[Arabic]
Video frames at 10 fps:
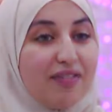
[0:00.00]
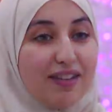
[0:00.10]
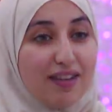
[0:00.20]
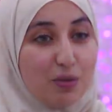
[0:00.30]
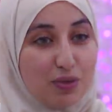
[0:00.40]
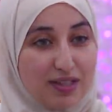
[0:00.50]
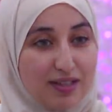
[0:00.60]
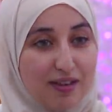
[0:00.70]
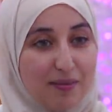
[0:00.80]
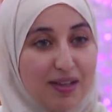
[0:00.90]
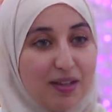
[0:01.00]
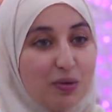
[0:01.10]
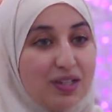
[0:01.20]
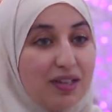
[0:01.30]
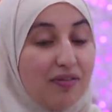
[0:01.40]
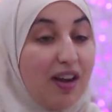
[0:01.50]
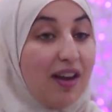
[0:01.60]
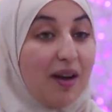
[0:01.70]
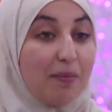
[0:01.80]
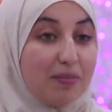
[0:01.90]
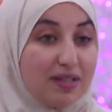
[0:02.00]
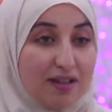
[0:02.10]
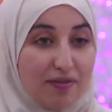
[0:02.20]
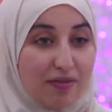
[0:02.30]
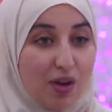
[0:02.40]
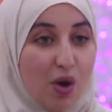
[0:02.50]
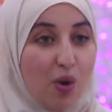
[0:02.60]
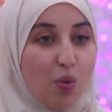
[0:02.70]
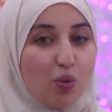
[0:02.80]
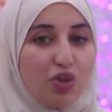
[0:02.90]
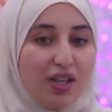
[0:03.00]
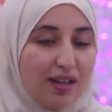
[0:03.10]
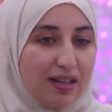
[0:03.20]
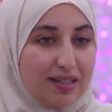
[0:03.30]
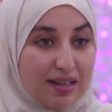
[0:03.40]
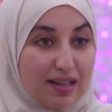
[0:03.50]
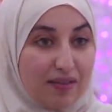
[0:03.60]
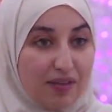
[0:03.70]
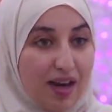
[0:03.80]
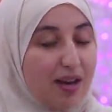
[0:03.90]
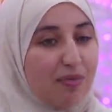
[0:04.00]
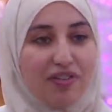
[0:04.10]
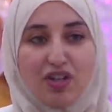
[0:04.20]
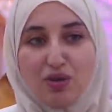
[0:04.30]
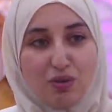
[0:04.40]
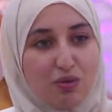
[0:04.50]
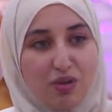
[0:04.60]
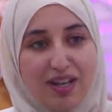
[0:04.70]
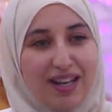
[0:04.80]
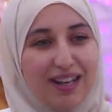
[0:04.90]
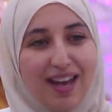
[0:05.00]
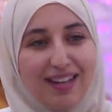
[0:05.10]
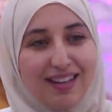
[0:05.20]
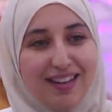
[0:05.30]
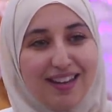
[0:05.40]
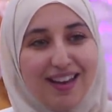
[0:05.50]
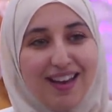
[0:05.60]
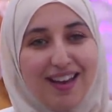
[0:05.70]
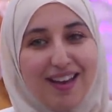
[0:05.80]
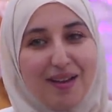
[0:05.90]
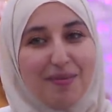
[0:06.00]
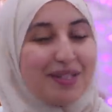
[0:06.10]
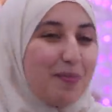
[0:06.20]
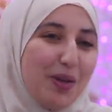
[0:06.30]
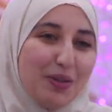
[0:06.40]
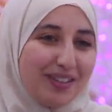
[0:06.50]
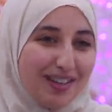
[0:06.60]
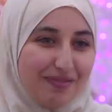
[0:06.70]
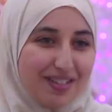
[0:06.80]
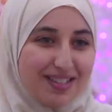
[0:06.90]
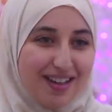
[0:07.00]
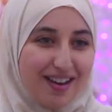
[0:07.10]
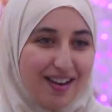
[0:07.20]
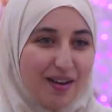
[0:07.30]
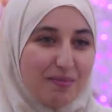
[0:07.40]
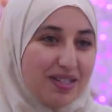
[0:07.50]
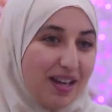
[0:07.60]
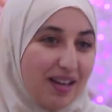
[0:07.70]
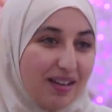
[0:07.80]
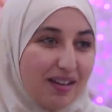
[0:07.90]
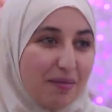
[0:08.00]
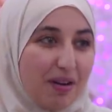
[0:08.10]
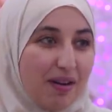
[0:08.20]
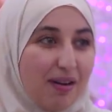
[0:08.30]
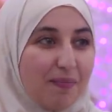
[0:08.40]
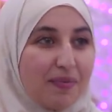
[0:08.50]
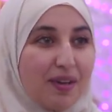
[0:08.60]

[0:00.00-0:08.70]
في اندلسيه اندلسيه فيها العرب بزاف والجهه اللي ساكنه فيها انا ما فيهاش العنصريه نهائيا آه، ما اسبانيول ظريفين صراحه مزيانين ما